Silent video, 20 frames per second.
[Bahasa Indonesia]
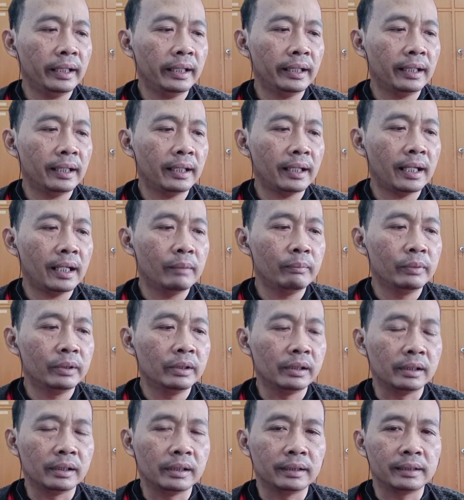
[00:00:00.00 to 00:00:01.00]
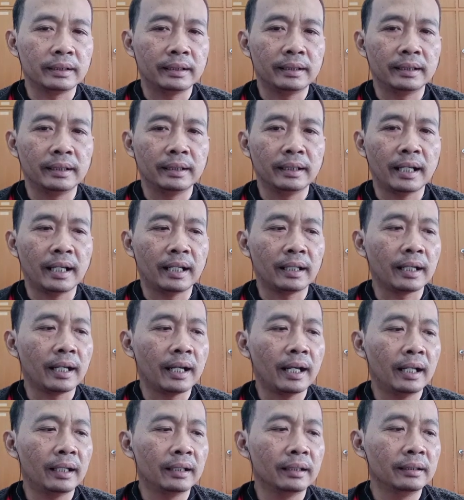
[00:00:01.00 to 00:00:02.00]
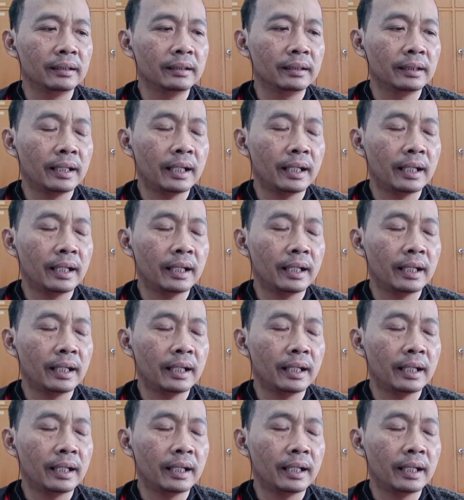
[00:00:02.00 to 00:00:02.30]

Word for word: and number, dengarkan